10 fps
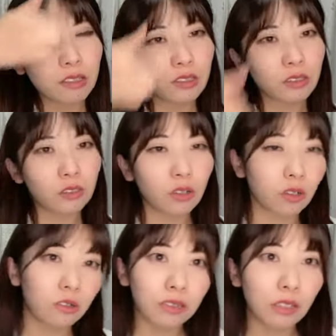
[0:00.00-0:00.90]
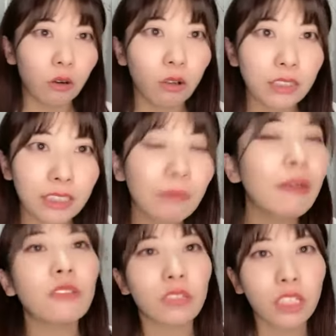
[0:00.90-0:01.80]
そうそうお星
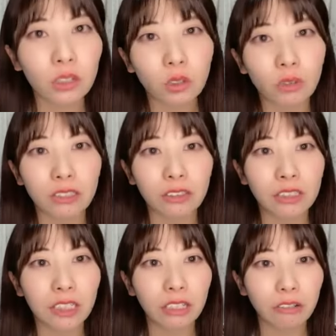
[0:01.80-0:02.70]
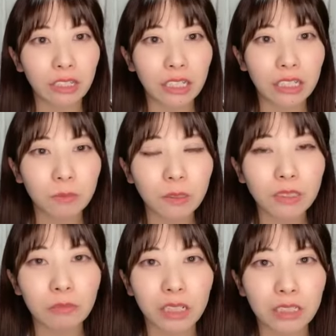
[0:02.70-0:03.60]
様とギフトはそちらにお願いしま
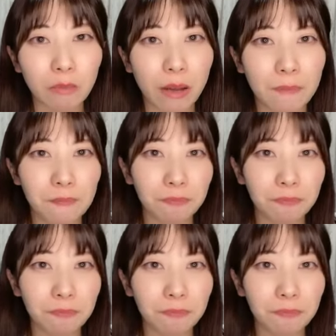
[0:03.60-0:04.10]
す皆様